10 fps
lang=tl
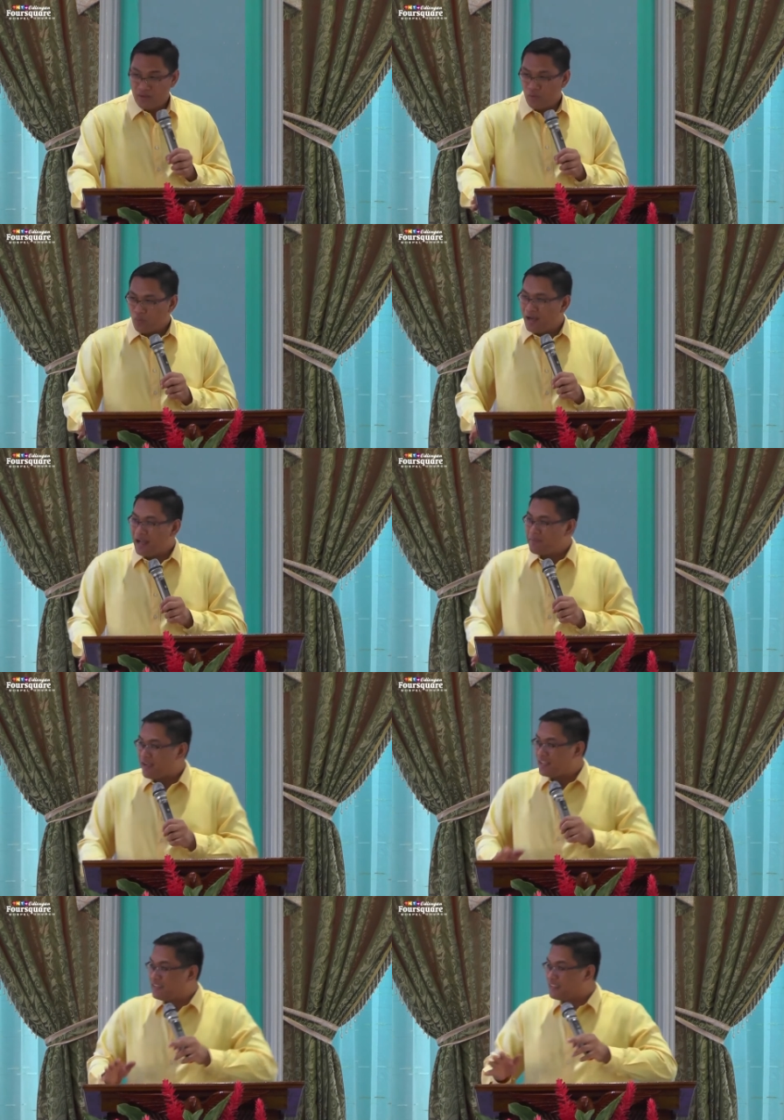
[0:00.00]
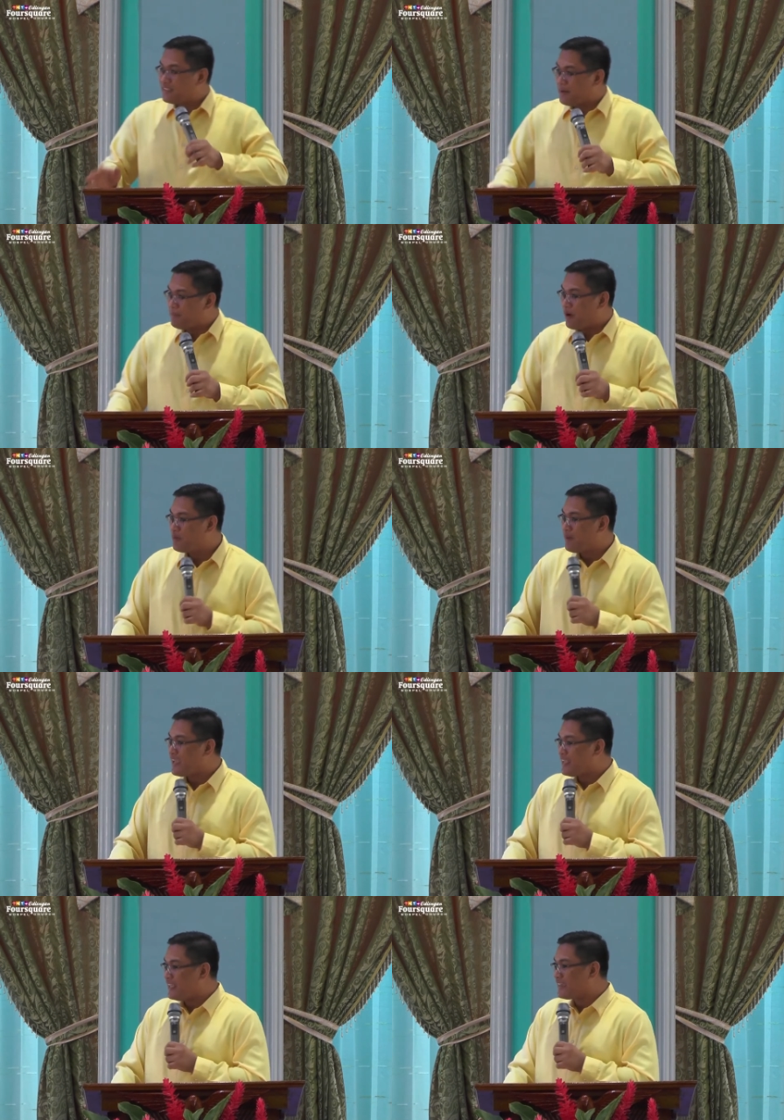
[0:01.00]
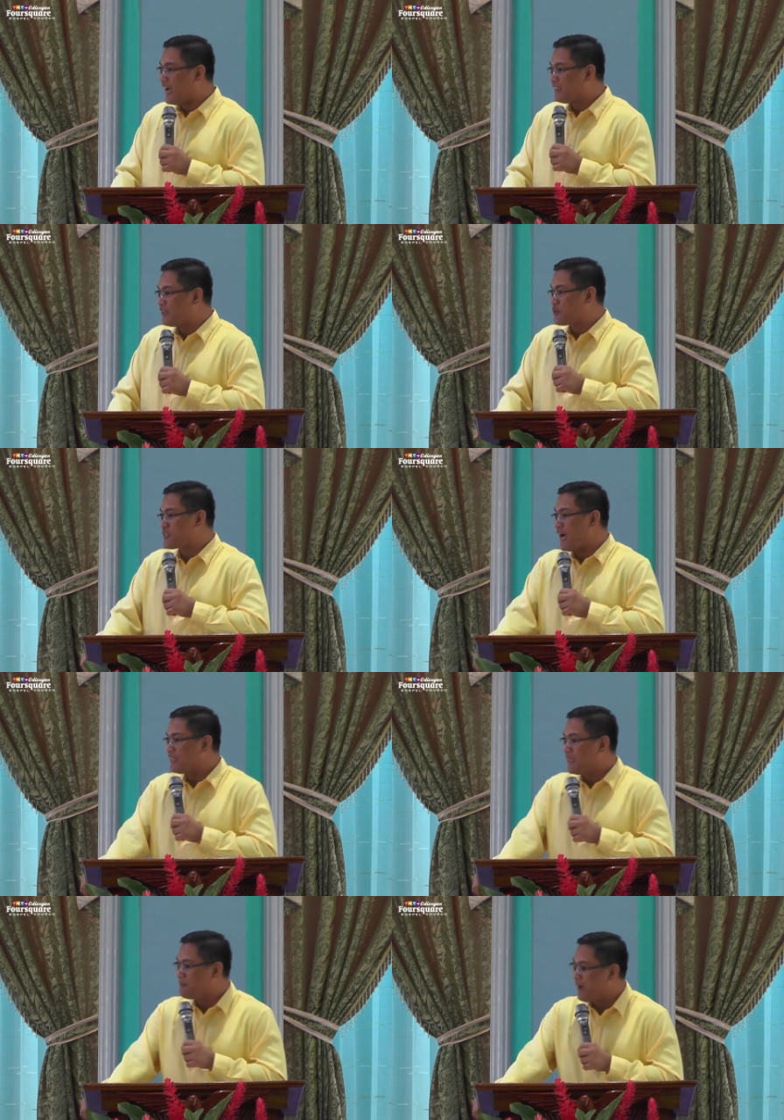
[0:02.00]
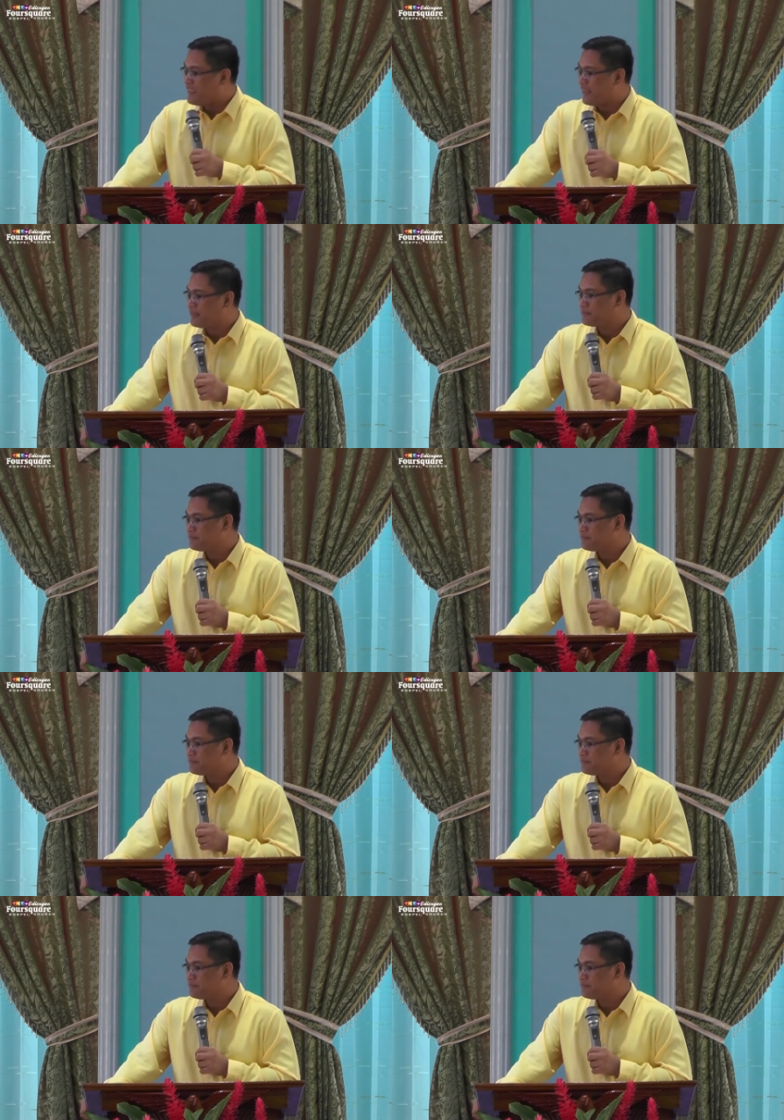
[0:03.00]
walang magandang trabahong makikita dito sa ating bayan.